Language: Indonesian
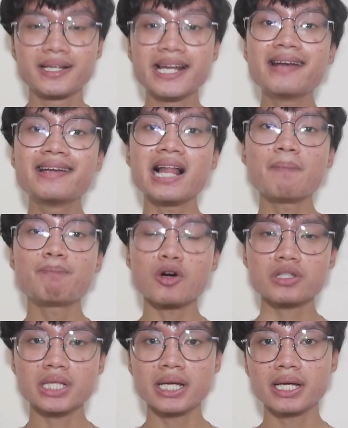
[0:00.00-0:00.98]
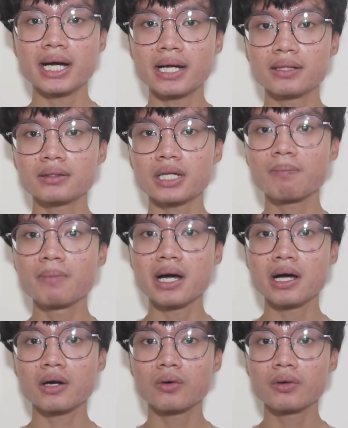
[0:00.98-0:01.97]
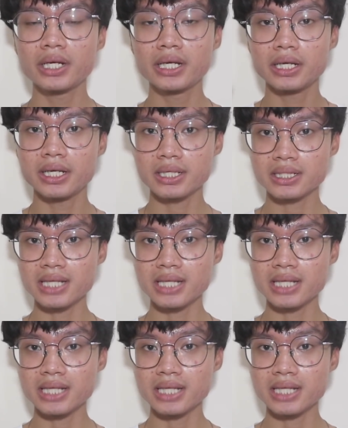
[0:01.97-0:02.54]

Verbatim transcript: Dan dalam postingan terbaru di